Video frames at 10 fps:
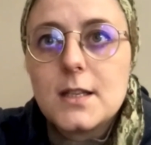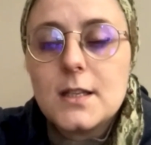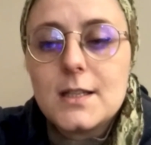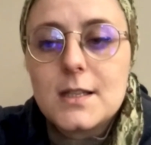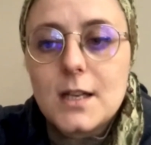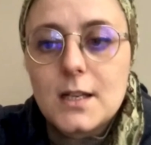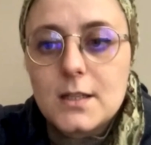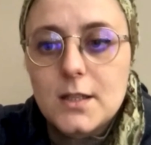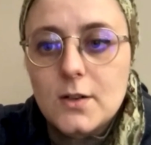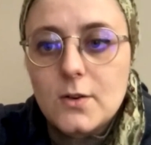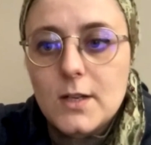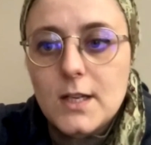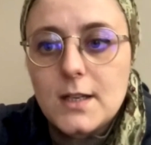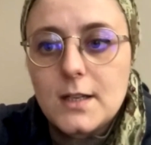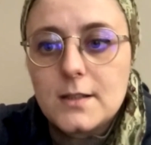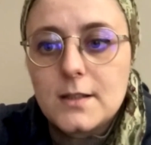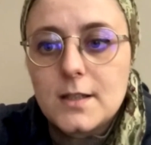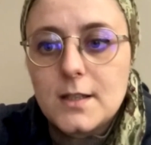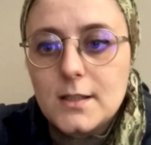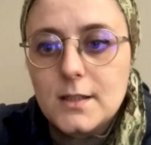ki listelerinde örneğin
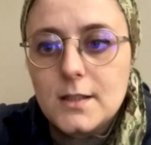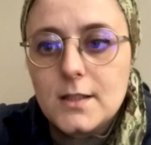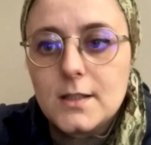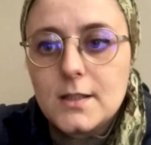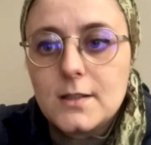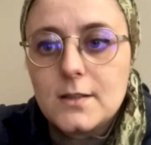kadınlara e,